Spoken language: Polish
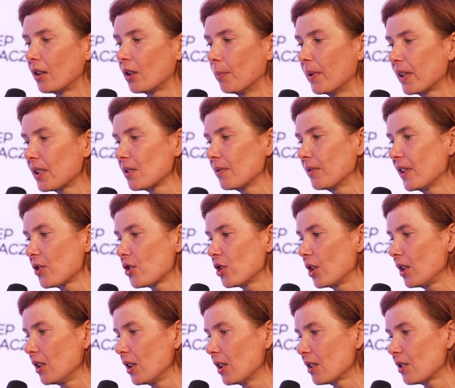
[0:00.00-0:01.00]
to bardzo
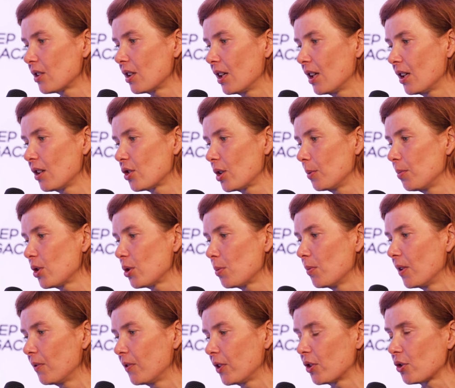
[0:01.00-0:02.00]
ważne jest,
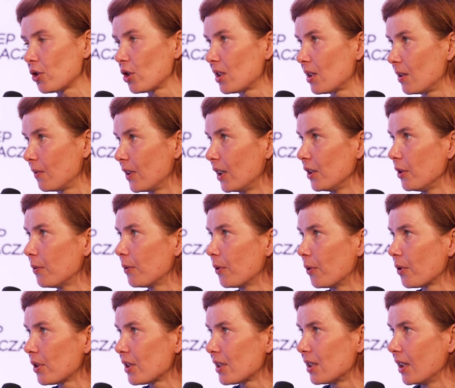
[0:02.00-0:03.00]
żebyśmy wykorzystywali
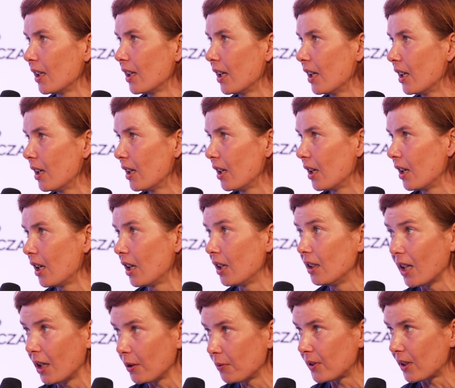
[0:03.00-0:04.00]
funkcję
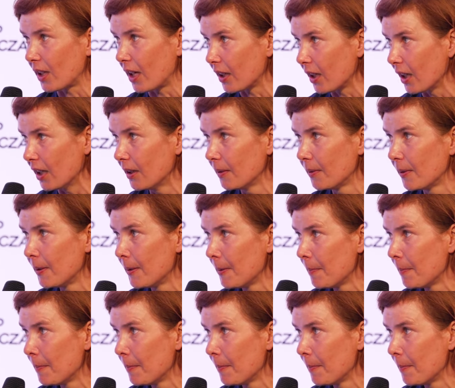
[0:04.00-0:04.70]
live tracka.